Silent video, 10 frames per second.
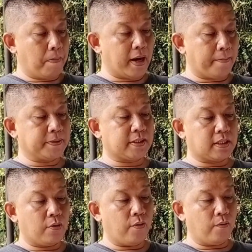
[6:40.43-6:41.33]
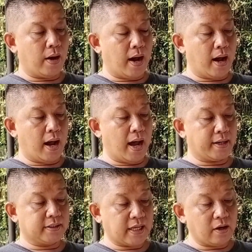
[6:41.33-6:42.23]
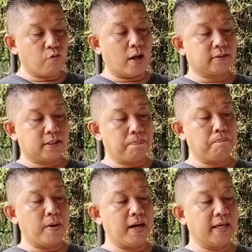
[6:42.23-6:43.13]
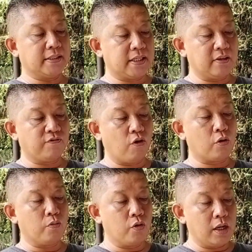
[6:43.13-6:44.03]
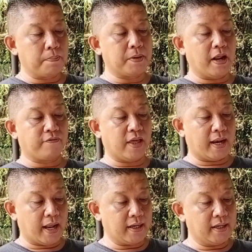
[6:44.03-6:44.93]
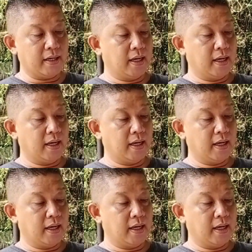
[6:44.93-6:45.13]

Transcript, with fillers: para peserta arisan wajib mengisi formulir pendaftaran